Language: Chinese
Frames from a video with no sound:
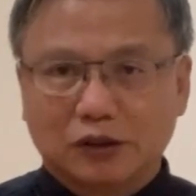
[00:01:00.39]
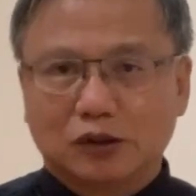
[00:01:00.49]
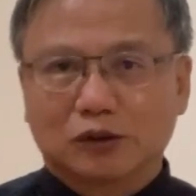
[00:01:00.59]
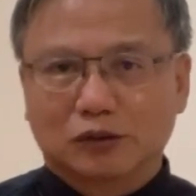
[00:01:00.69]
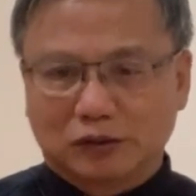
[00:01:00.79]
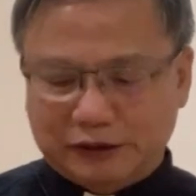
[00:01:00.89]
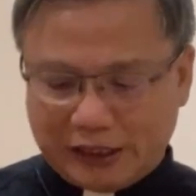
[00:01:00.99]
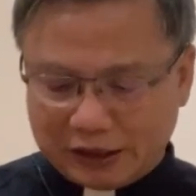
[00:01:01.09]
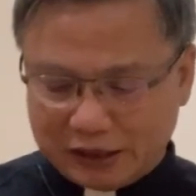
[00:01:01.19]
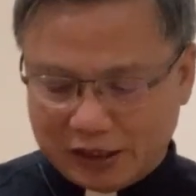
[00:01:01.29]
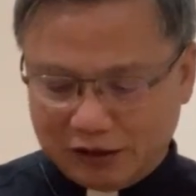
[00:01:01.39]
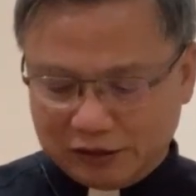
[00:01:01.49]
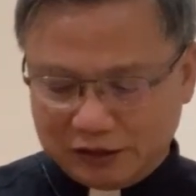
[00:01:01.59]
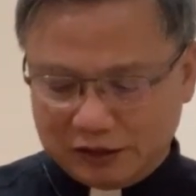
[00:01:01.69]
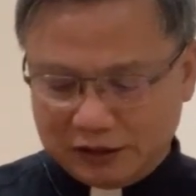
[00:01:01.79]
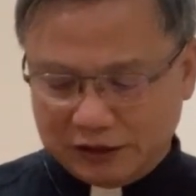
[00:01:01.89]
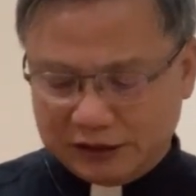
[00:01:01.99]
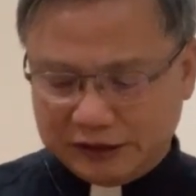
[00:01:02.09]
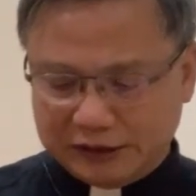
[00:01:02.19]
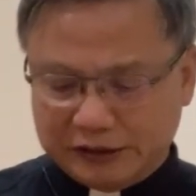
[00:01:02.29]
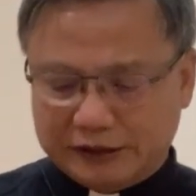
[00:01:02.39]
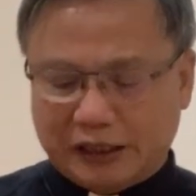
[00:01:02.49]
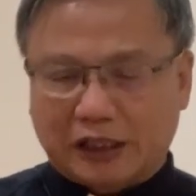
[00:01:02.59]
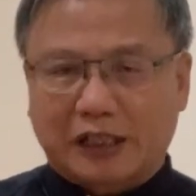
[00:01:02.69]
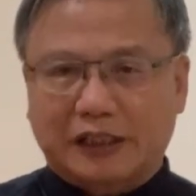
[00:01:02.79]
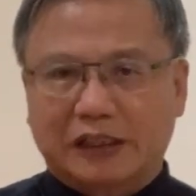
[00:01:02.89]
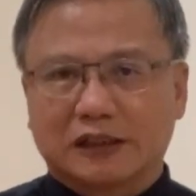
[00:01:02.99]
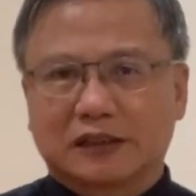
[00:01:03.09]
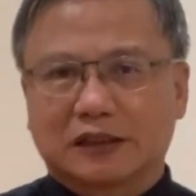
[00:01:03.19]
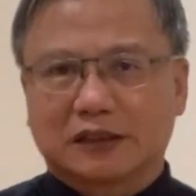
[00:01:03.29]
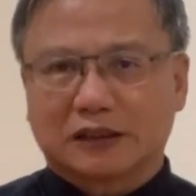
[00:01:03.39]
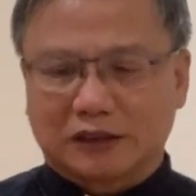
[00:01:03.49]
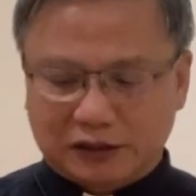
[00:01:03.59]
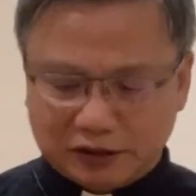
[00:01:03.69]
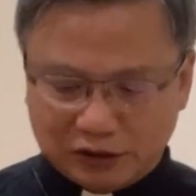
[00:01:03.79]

有长老、书记、长甲根师